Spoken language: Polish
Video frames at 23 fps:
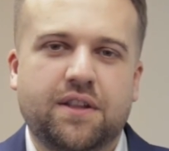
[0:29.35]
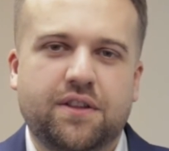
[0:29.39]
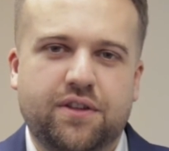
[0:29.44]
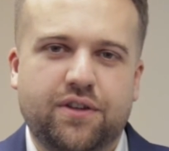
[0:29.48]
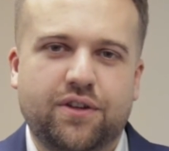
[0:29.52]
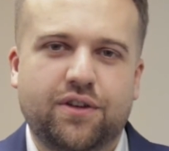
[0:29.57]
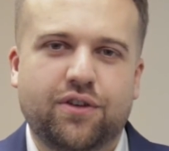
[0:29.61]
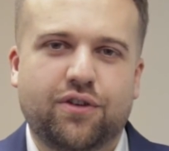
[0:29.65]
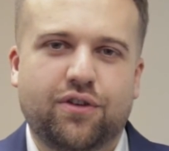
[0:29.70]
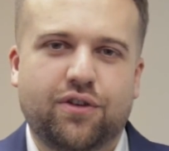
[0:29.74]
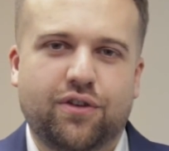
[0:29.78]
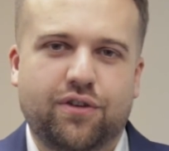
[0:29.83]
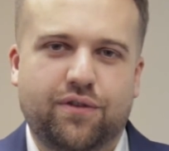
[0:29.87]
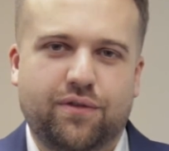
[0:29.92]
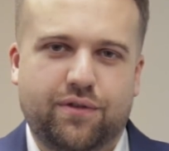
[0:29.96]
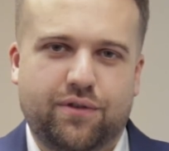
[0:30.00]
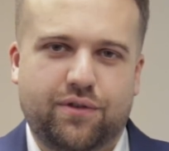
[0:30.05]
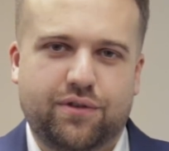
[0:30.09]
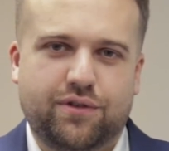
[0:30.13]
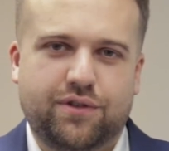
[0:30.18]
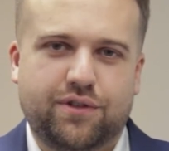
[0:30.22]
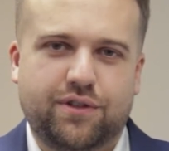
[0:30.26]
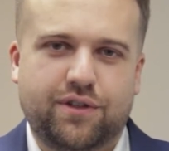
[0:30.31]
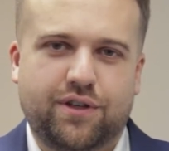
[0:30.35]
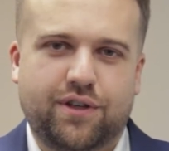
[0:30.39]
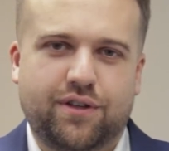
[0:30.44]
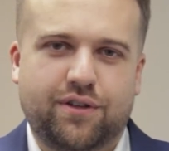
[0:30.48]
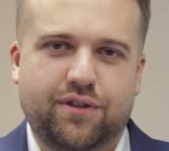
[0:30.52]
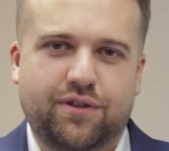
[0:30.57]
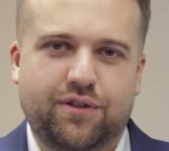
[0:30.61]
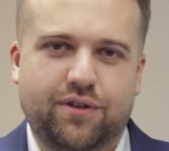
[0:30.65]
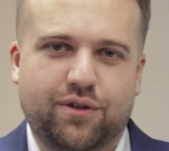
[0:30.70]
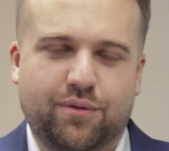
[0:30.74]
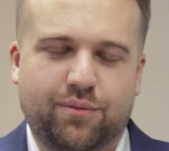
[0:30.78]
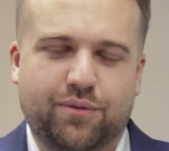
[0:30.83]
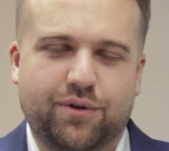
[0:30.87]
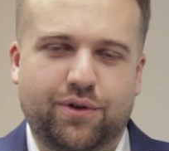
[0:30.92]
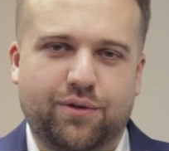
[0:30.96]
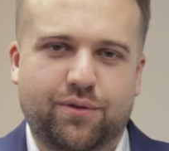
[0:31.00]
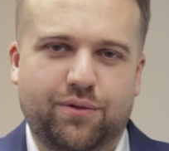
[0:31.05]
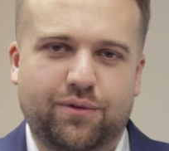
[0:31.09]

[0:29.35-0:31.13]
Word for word: tylko i wyłącznie dobrych